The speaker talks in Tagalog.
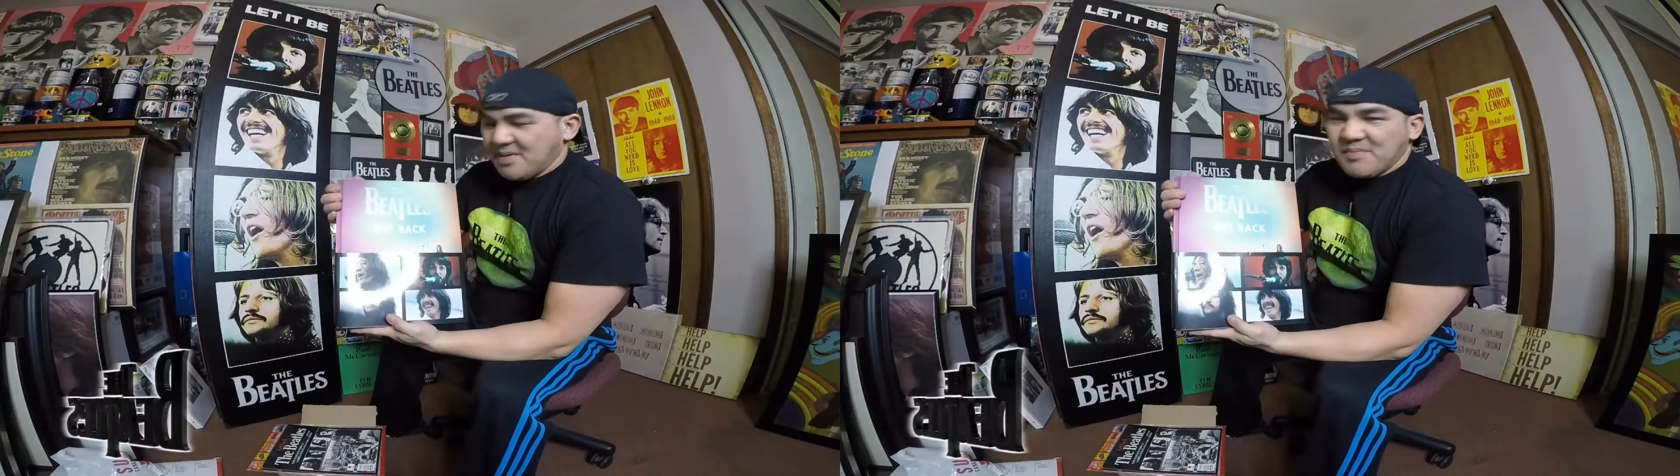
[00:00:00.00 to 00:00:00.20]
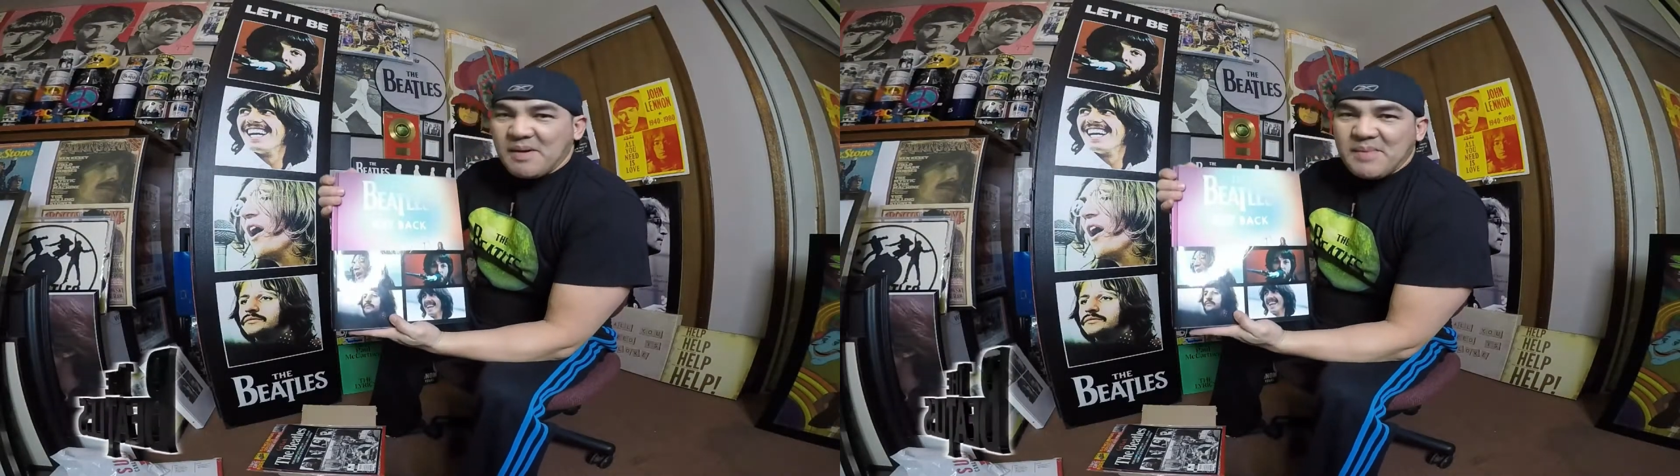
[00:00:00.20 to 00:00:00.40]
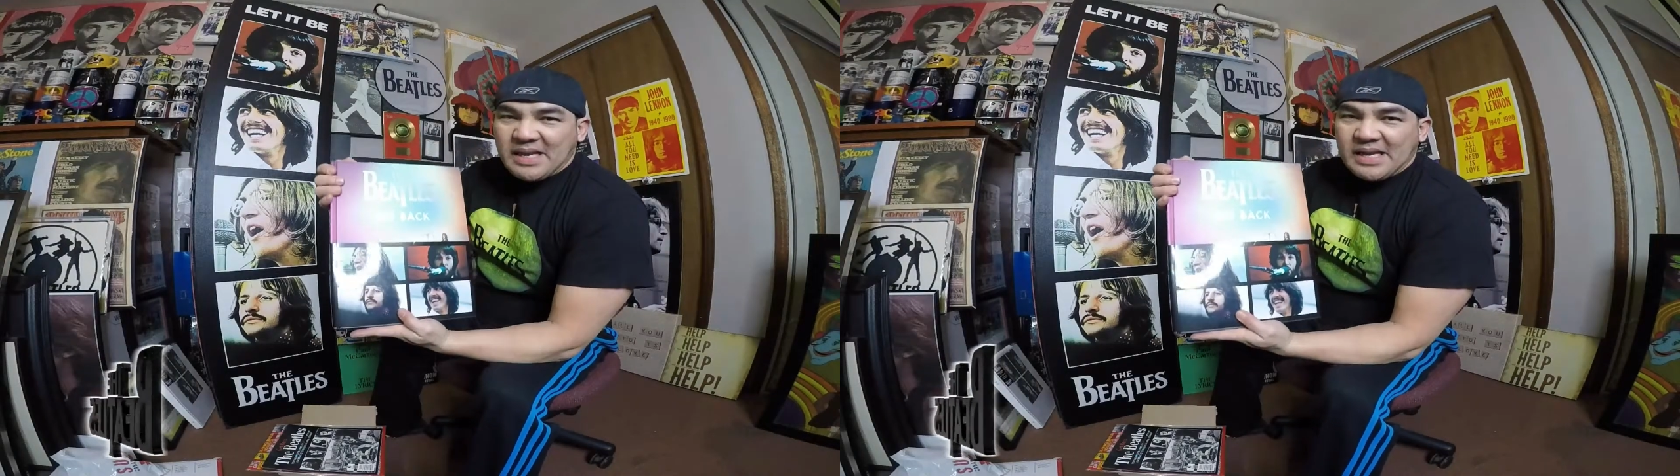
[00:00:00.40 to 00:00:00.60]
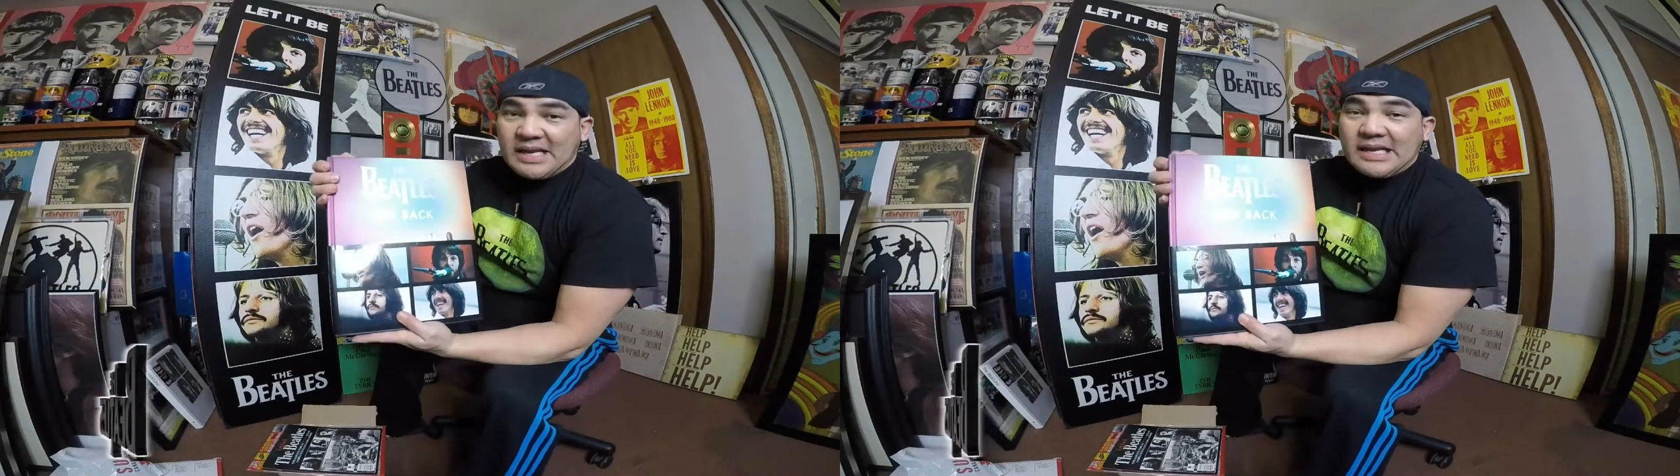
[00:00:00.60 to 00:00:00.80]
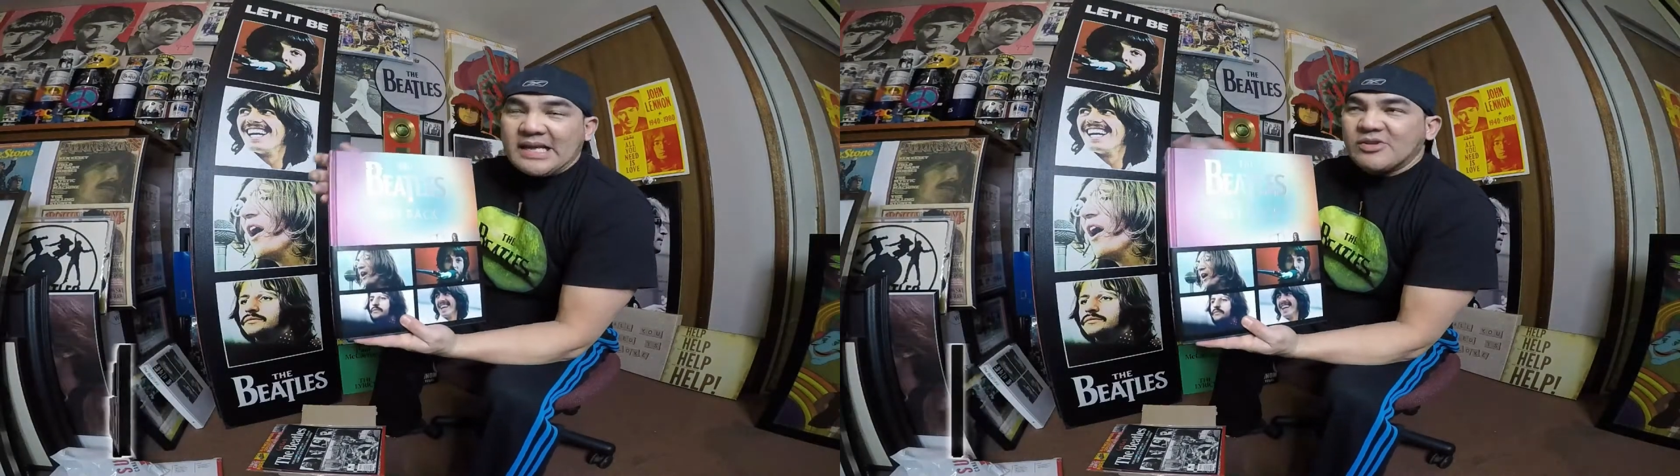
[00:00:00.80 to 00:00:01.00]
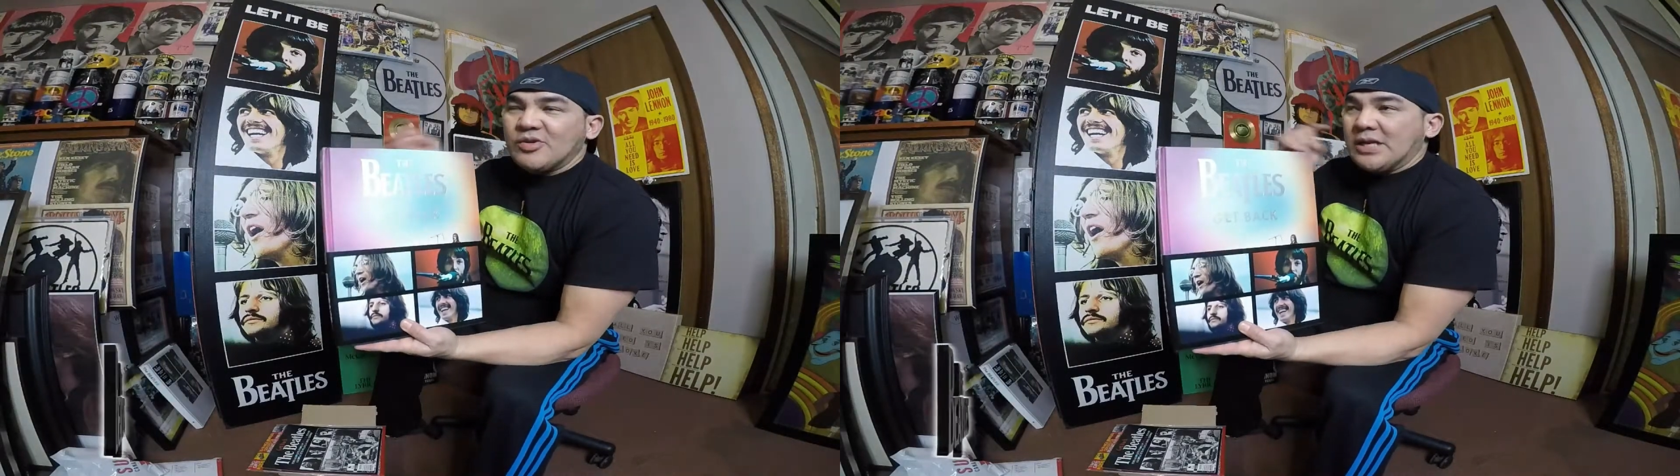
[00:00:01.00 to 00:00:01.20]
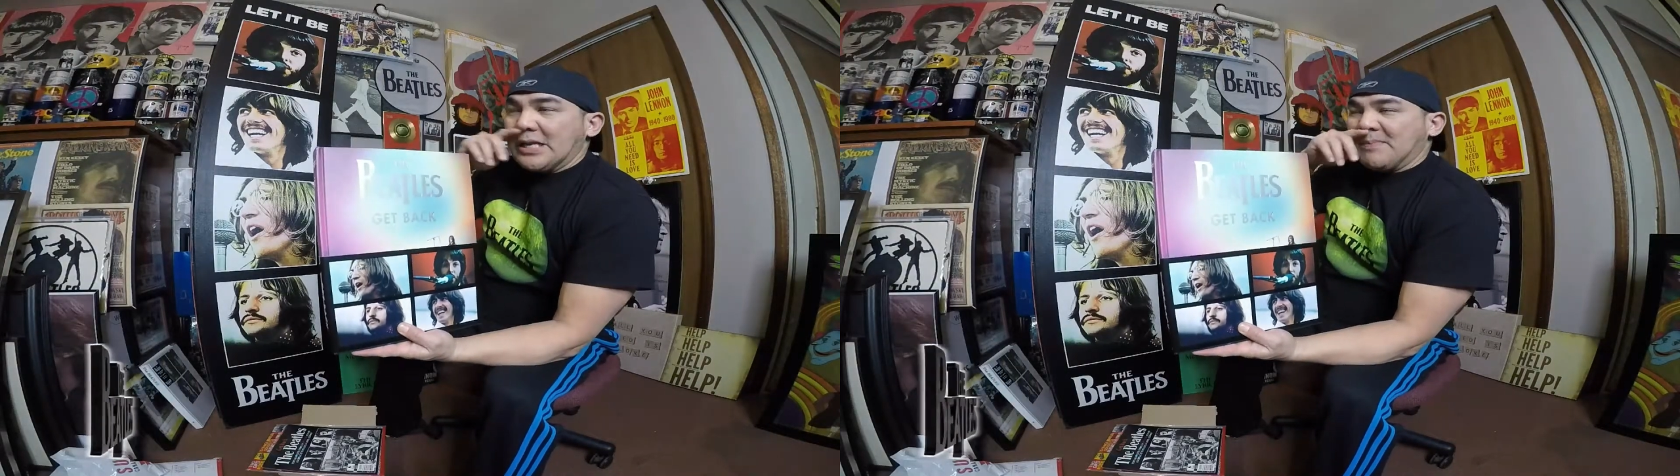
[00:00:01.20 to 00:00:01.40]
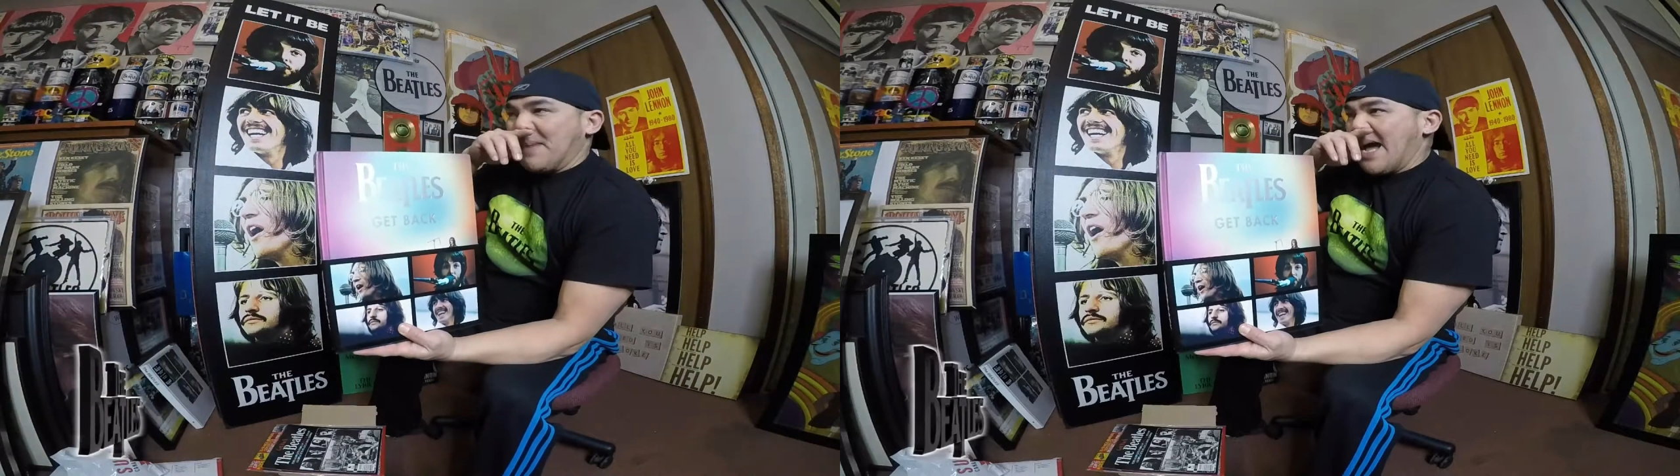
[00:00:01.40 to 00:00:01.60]
babalikan lang natin yung
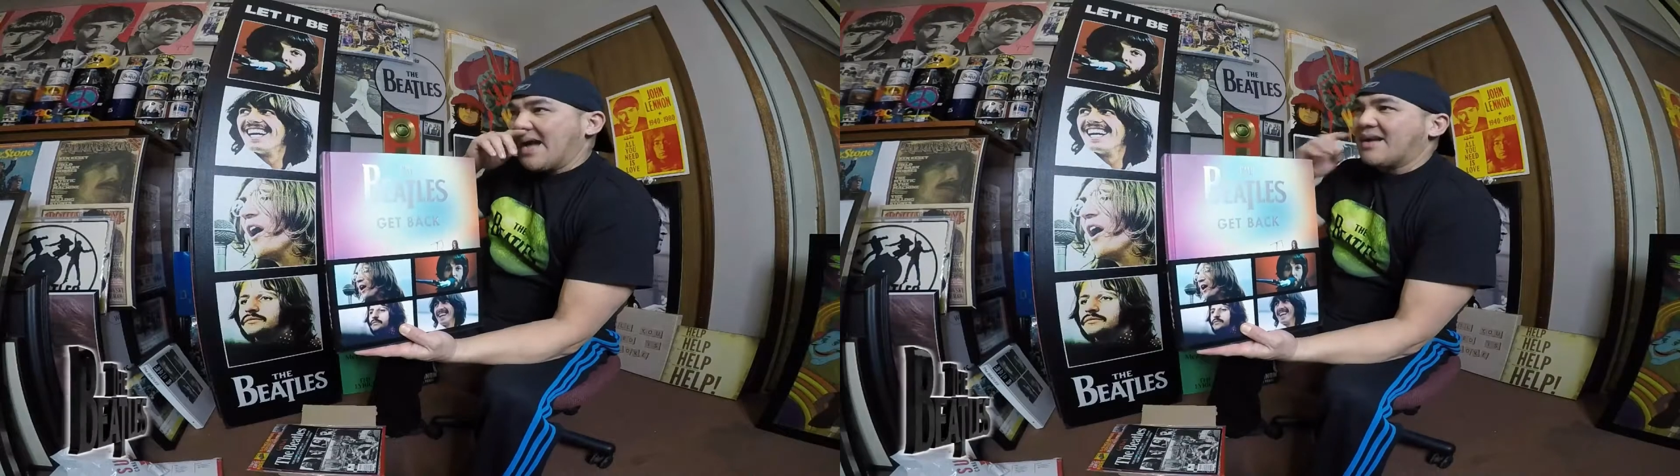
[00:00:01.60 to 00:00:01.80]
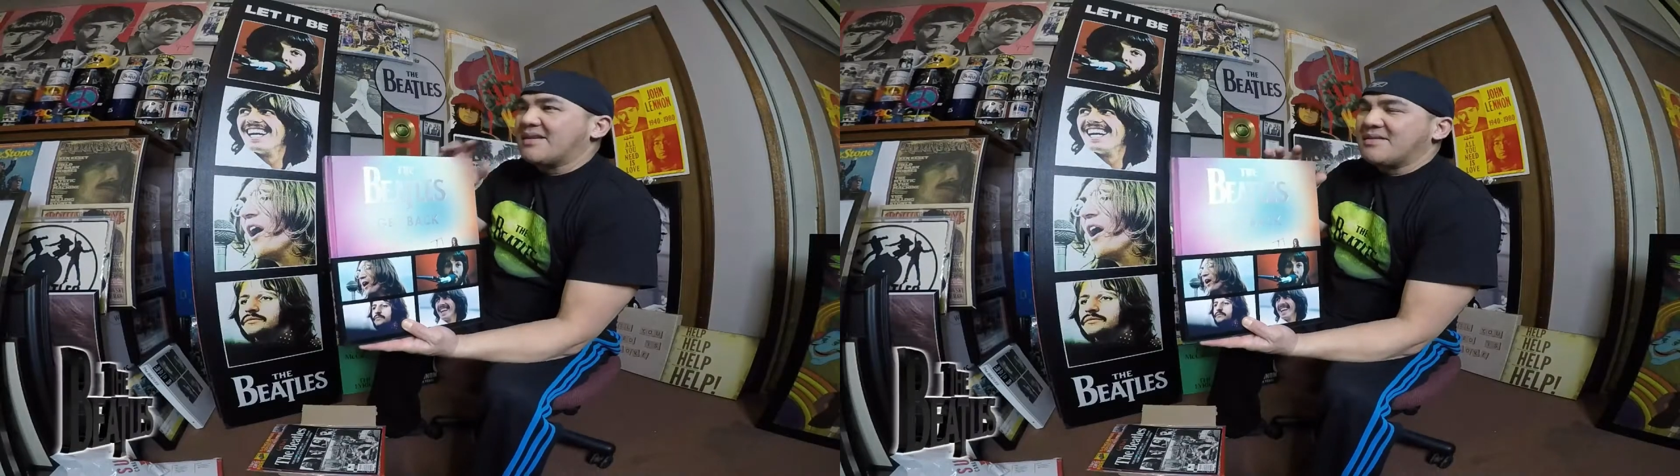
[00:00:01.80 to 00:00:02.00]
Get Back